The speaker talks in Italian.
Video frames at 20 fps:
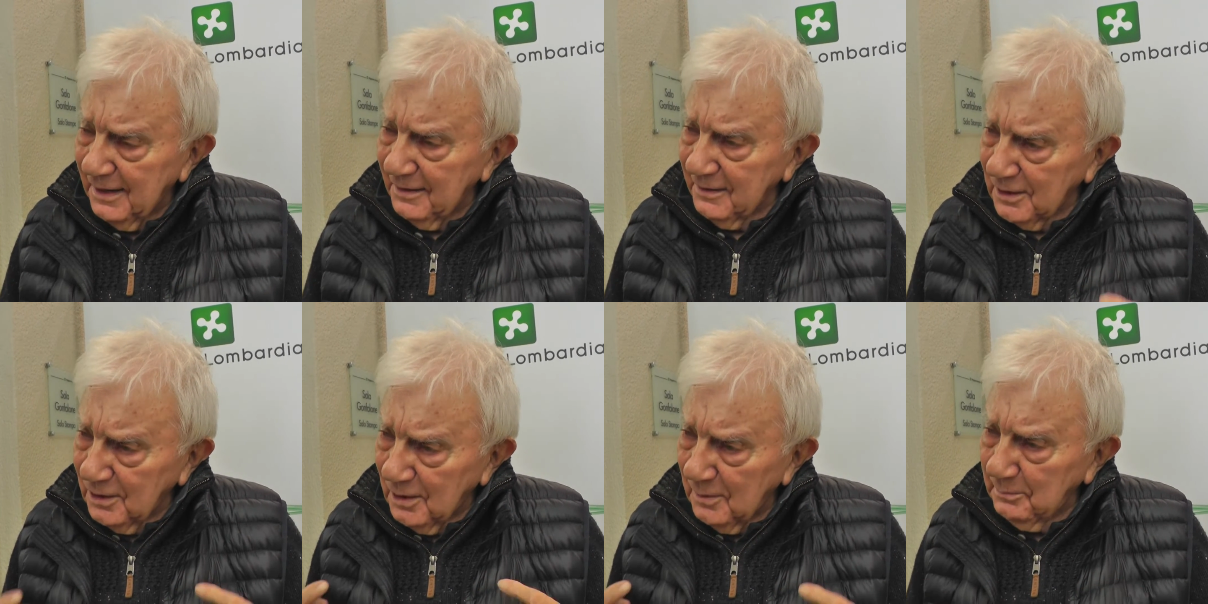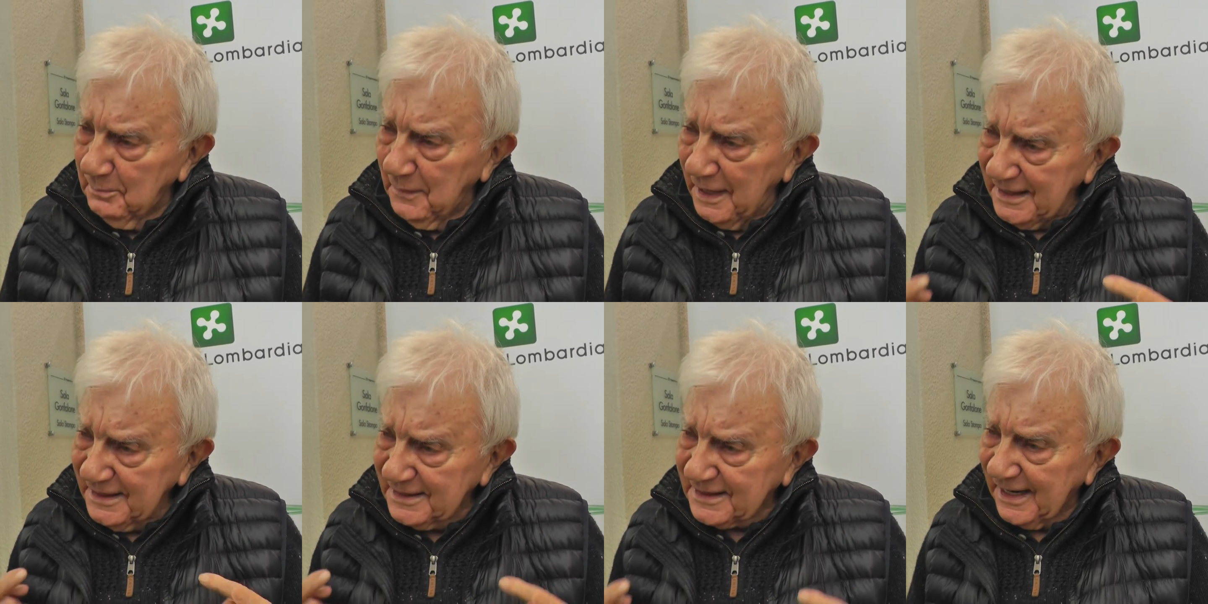
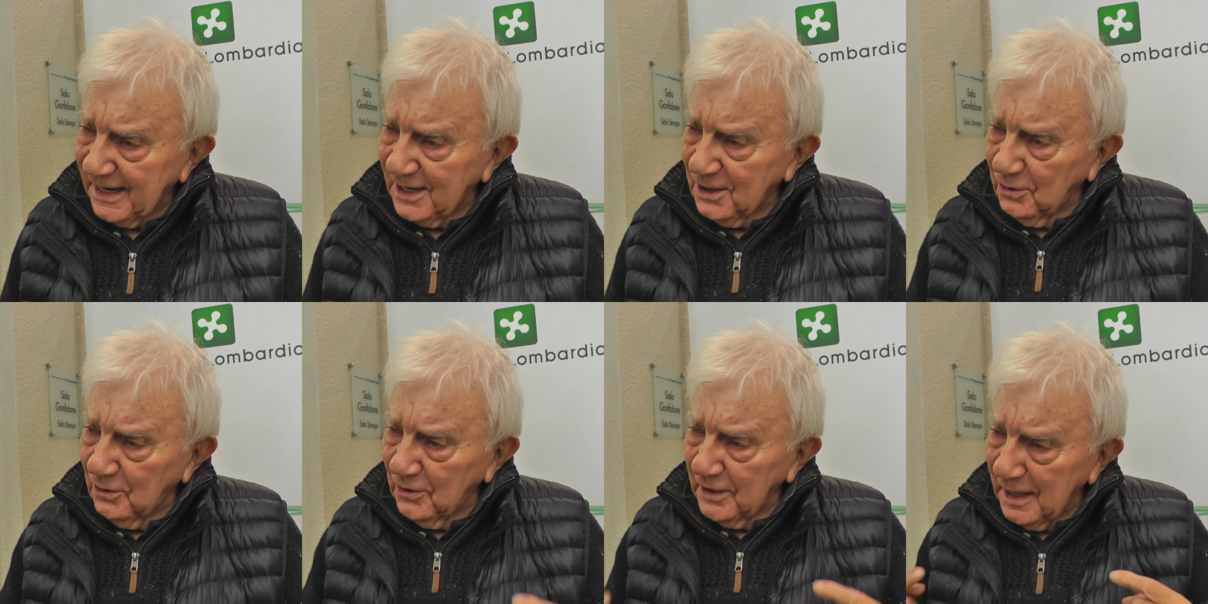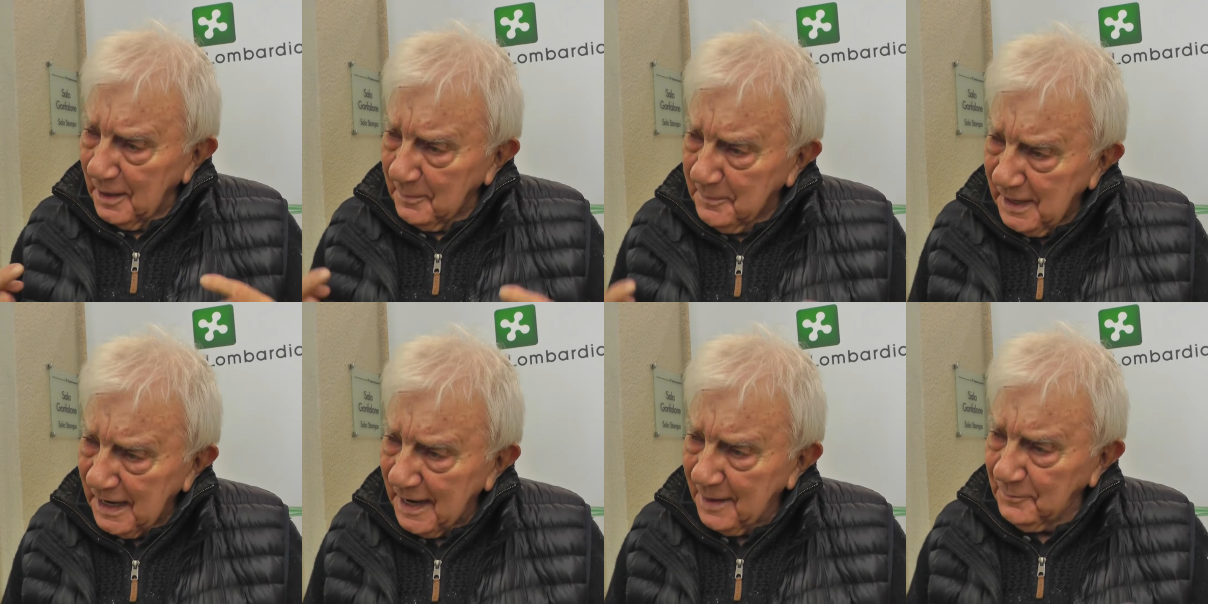mentre noi
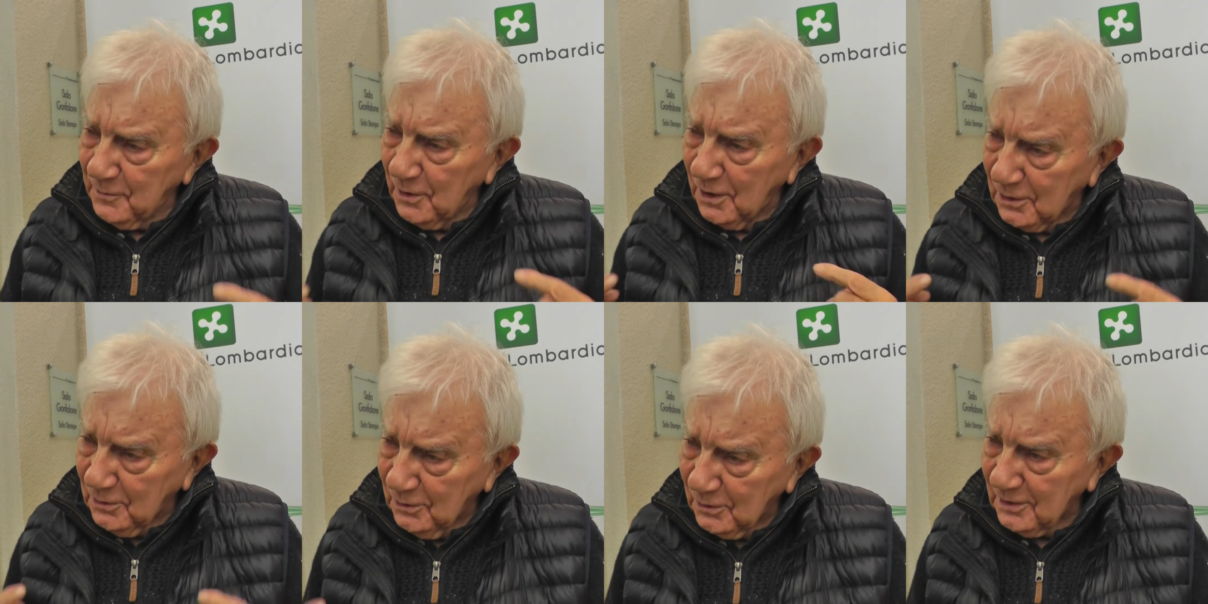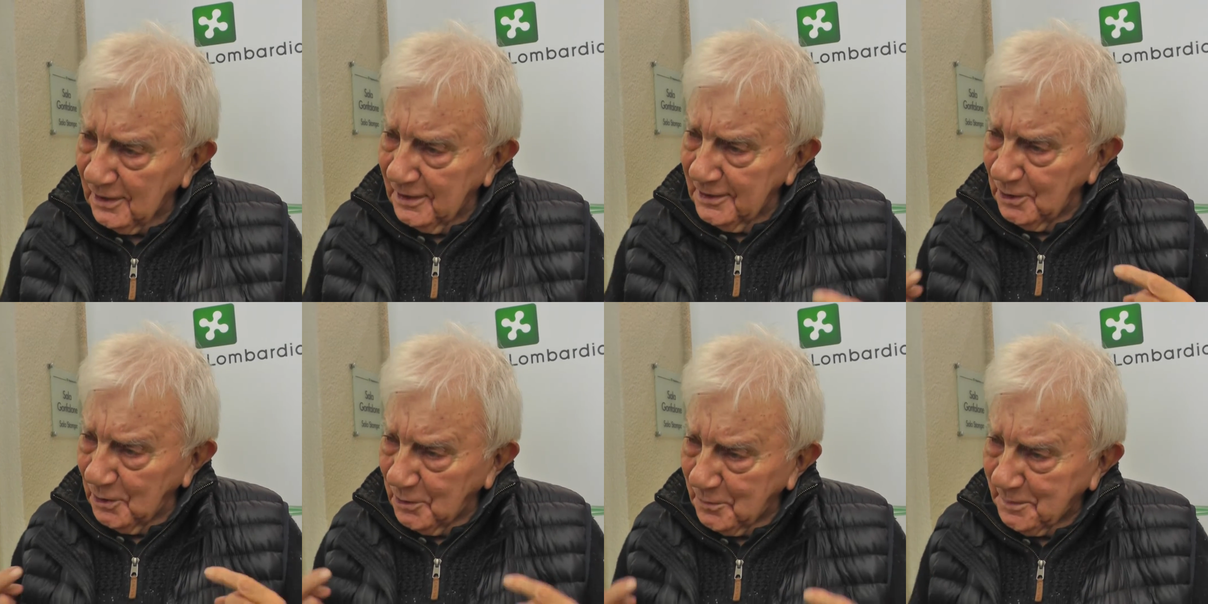abbiamo ancora
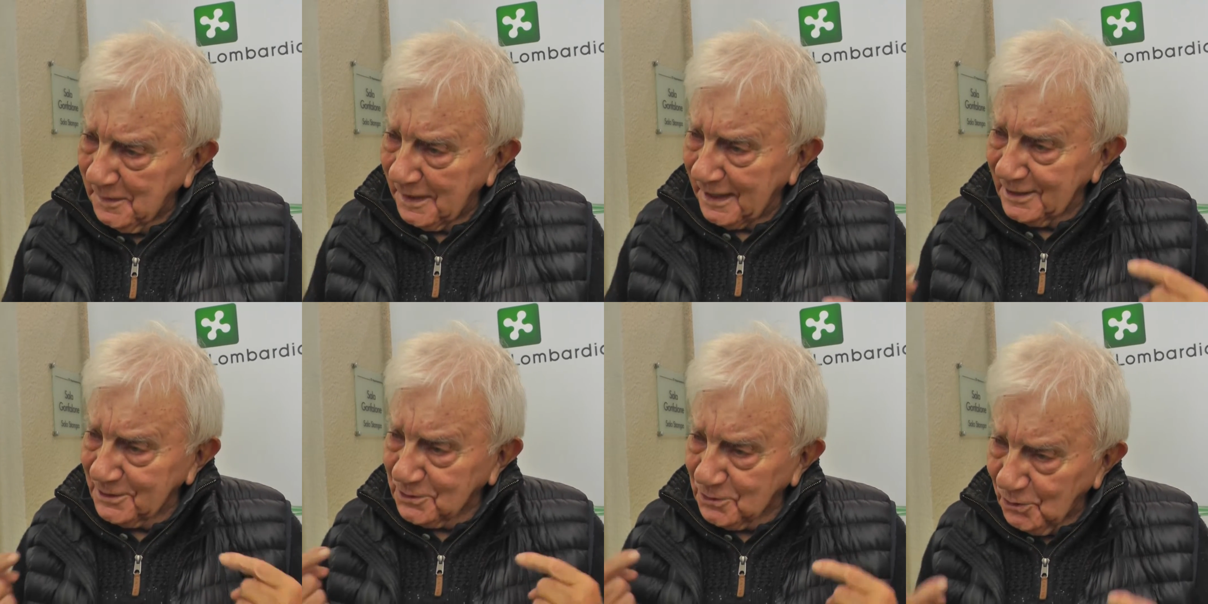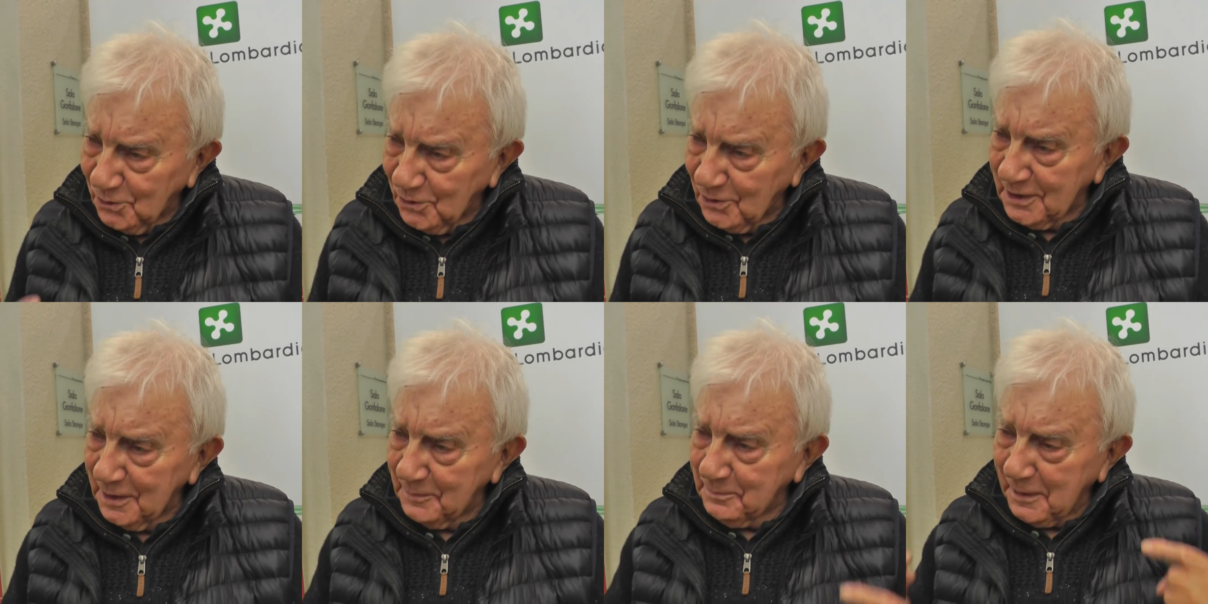gli
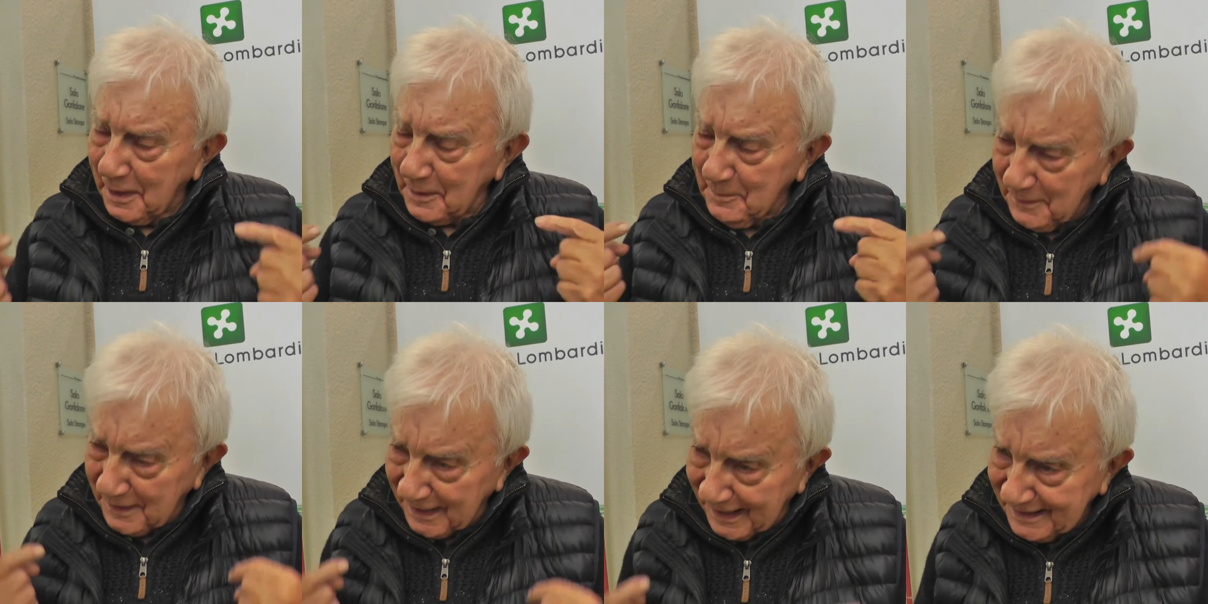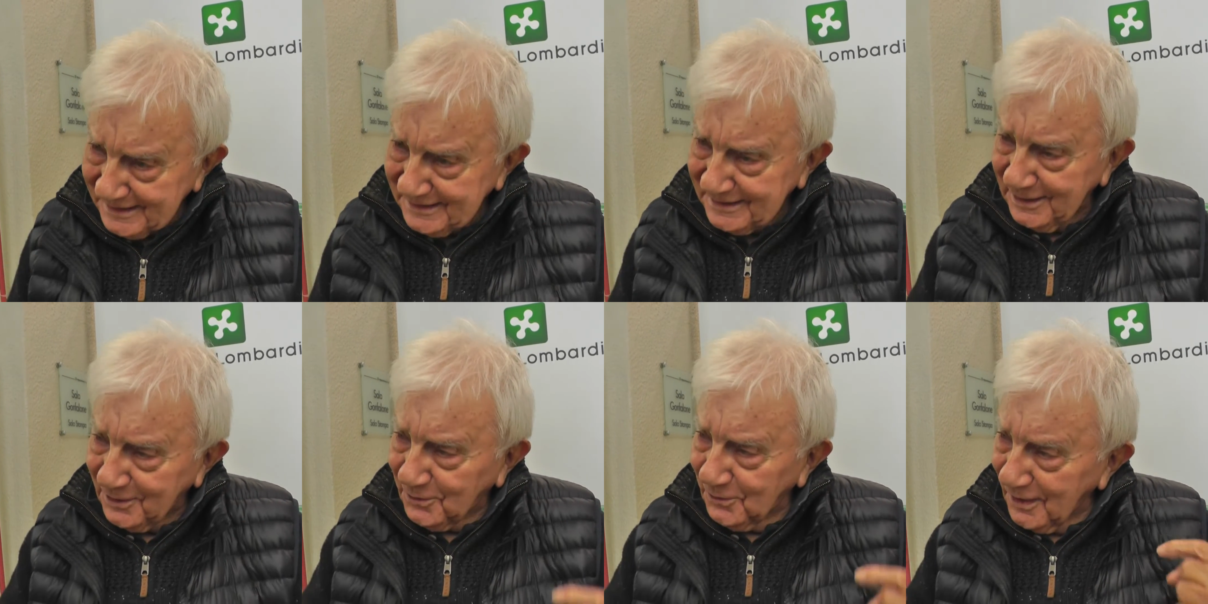operatori
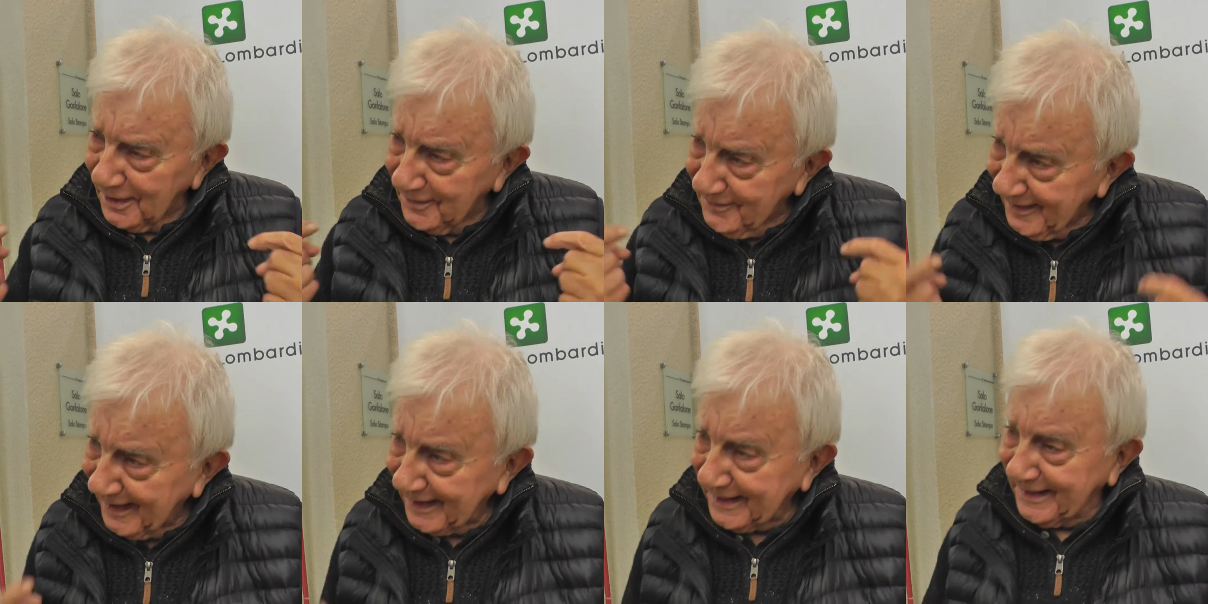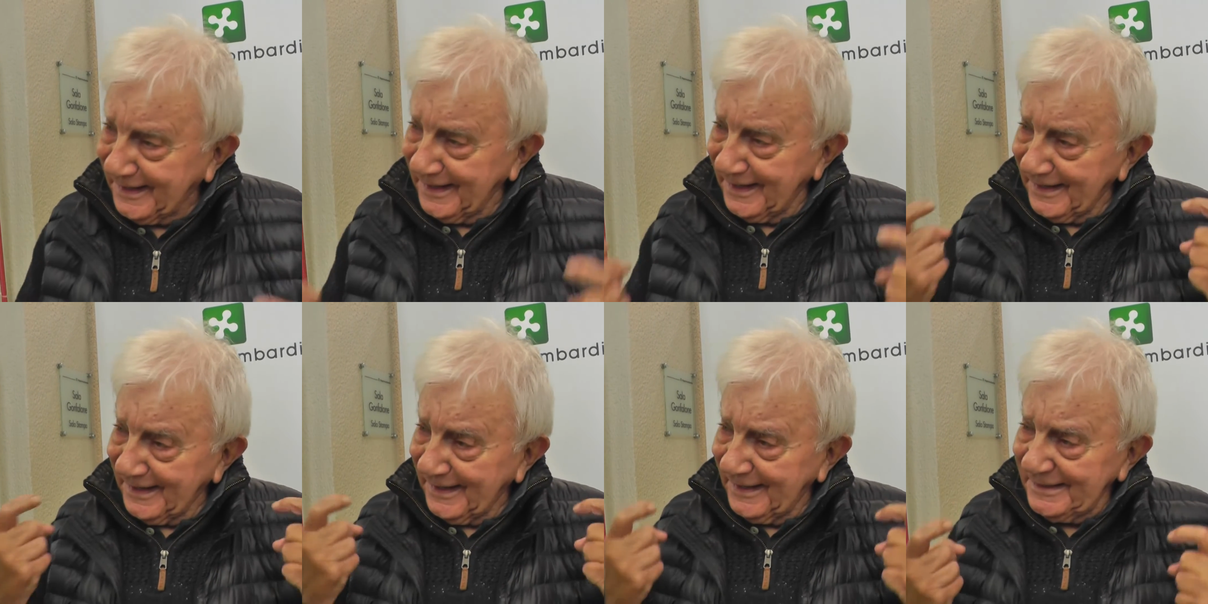preparati con la
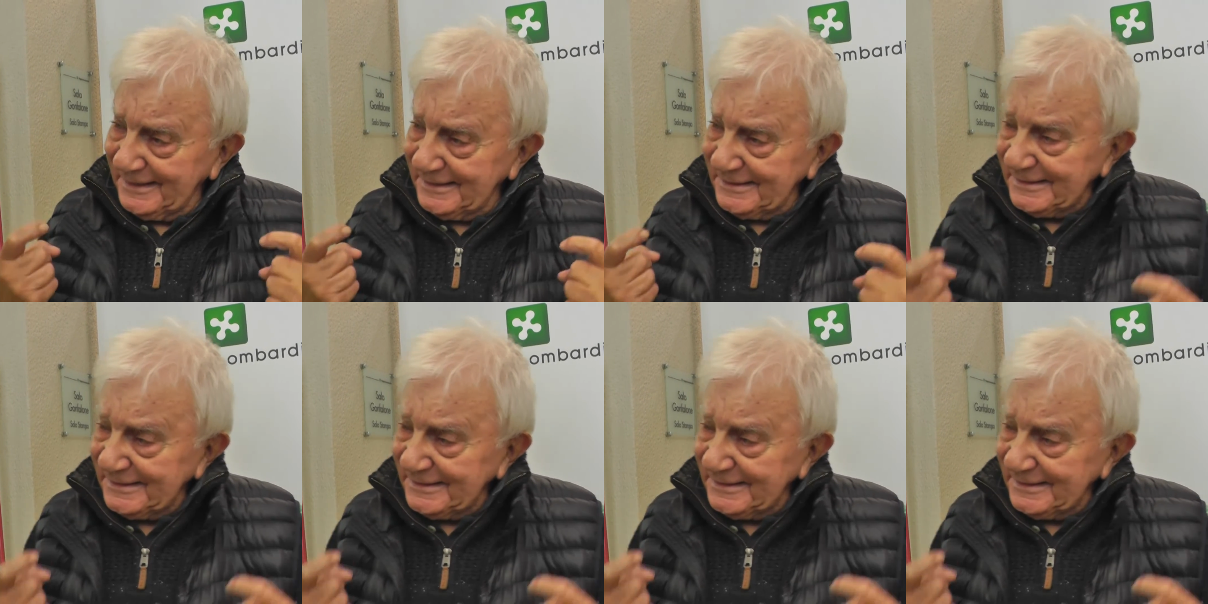vecchia